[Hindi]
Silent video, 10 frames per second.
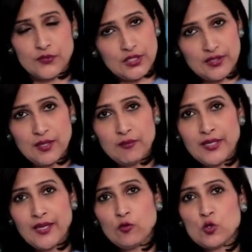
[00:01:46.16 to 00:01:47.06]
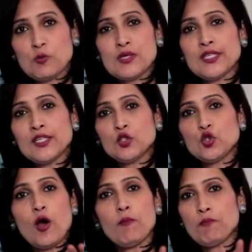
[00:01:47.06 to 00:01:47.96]
जितने भी हैं उसमें से
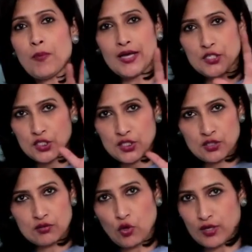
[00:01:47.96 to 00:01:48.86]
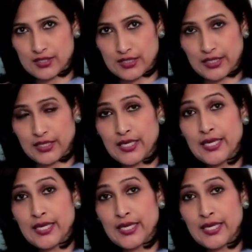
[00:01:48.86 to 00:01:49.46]
टॉप पाँच कौन से हैं